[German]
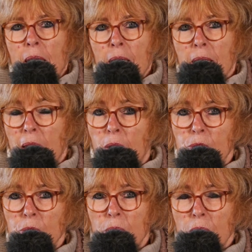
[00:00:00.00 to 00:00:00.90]

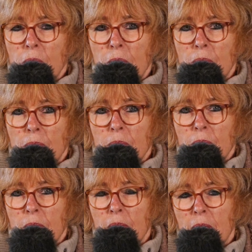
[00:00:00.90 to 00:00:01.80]
Genauso
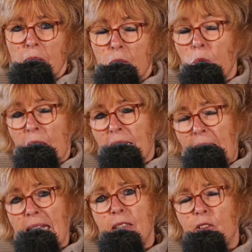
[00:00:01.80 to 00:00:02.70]
oder
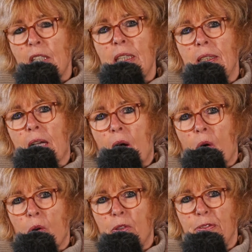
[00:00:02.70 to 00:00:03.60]
gleiches gilt
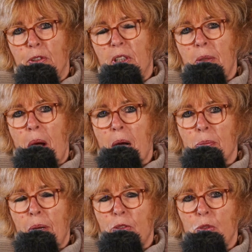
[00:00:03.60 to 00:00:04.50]
auch für die
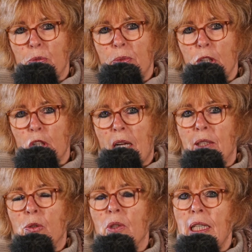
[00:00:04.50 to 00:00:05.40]

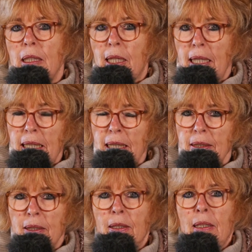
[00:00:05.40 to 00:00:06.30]
Marktplatzumgestaltung in
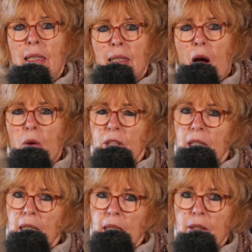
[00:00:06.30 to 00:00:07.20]
Gried. Auch
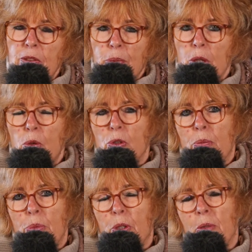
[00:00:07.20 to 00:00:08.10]
die ist mit großer
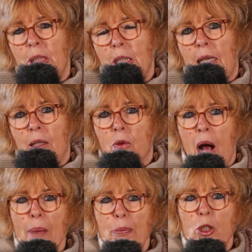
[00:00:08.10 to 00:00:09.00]
Bürgerbeteiligung
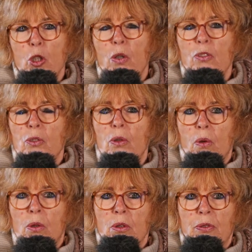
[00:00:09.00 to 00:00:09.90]
abgeschlossen
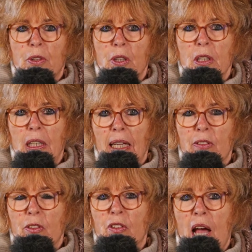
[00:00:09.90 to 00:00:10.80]
und wird
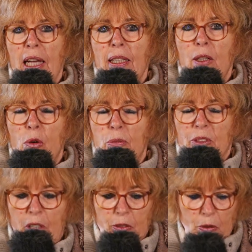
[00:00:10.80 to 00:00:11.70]
nächstes Jahr in die
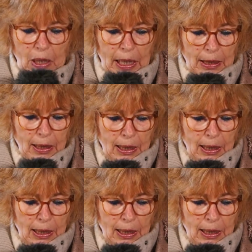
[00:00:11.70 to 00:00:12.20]
Umsetzung gehen.